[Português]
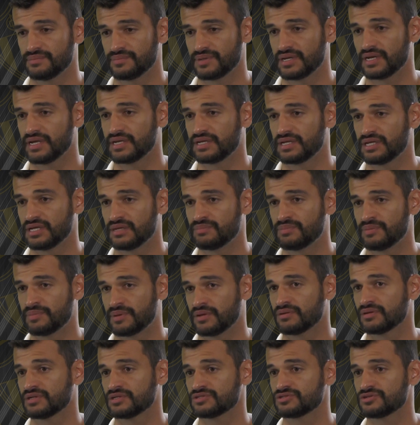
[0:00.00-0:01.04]
pela equipe,
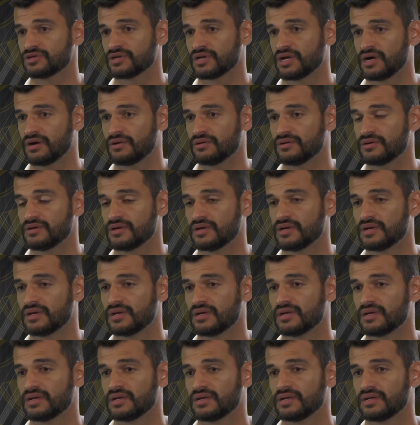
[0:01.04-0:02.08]
pelo Nacional
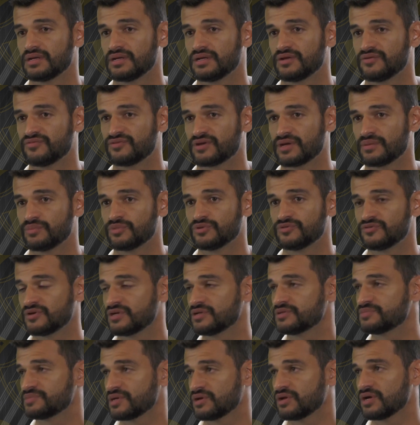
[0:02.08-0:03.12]
e fiquei muito
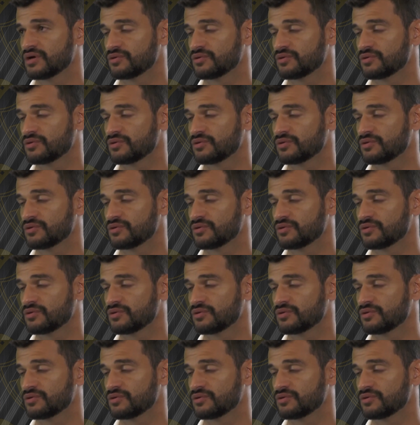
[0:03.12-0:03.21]
feliz pelo